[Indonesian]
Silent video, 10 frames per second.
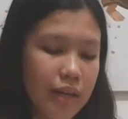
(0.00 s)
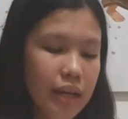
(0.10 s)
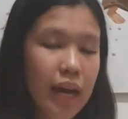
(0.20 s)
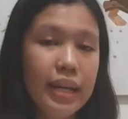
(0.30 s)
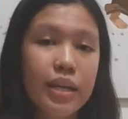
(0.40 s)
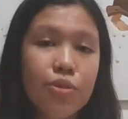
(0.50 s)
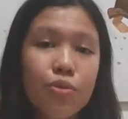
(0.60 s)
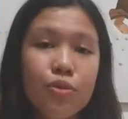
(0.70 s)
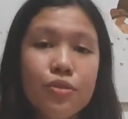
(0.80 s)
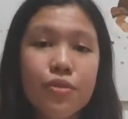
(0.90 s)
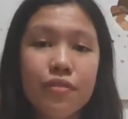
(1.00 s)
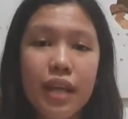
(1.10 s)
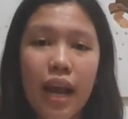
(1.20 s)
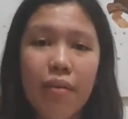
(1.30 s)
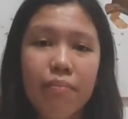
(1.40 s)
Dengan itu Yusuf
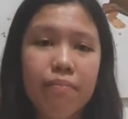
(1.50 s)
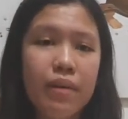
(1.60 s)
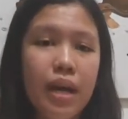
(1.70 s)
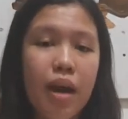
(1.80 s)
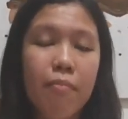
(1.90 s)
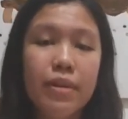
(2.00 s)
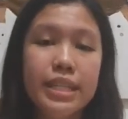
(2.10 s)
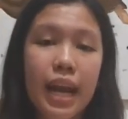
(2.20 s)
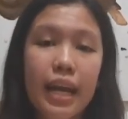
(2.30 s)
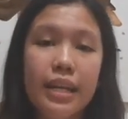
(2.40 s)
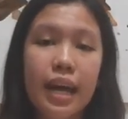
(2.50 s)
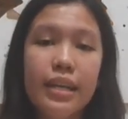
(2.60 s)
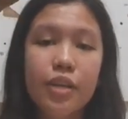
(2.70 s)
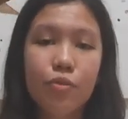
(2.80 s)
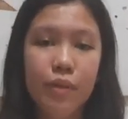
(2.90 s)
telah menjalankan
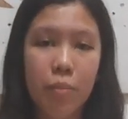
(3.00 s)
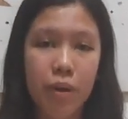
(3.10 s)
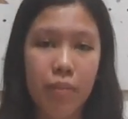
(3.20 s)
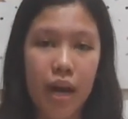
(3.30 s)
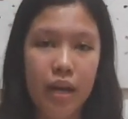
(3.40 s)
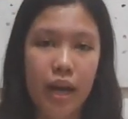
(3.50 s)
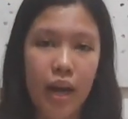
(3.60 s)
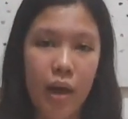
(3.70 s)
hidup yang bermakna.